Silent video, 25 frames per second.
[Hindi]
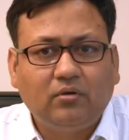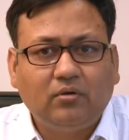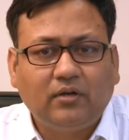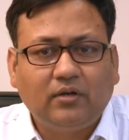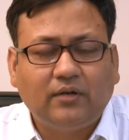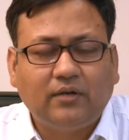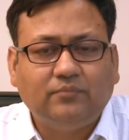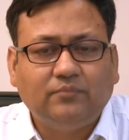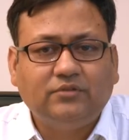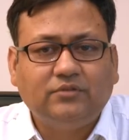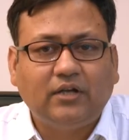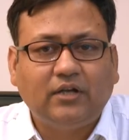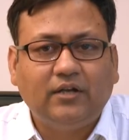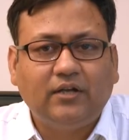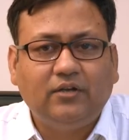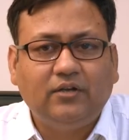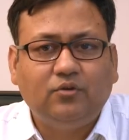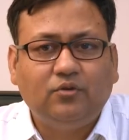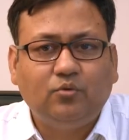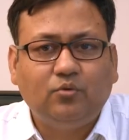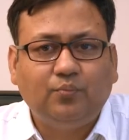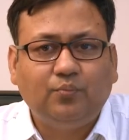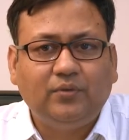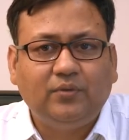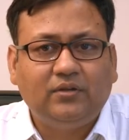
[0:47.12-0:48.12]
कर्मचारी
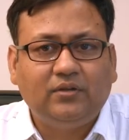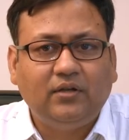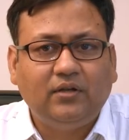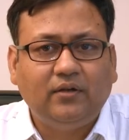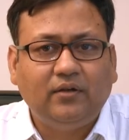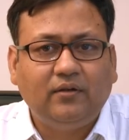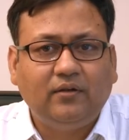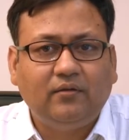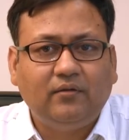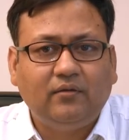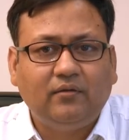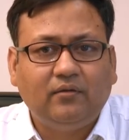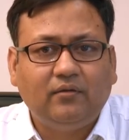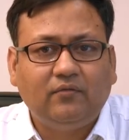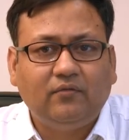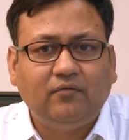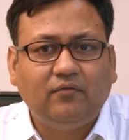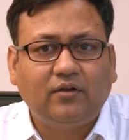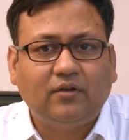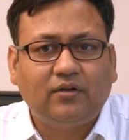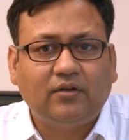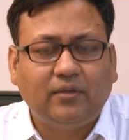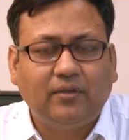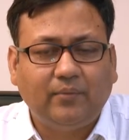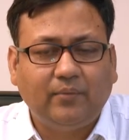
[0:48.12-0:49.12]
जो पिछले
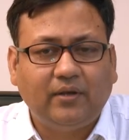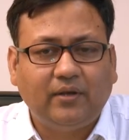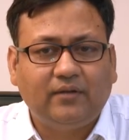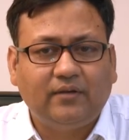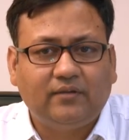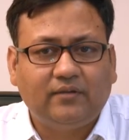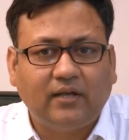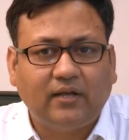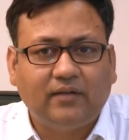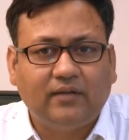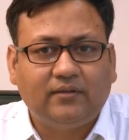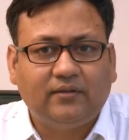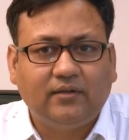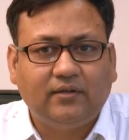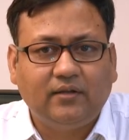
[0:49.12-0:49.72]
वर्ष हमारे साथ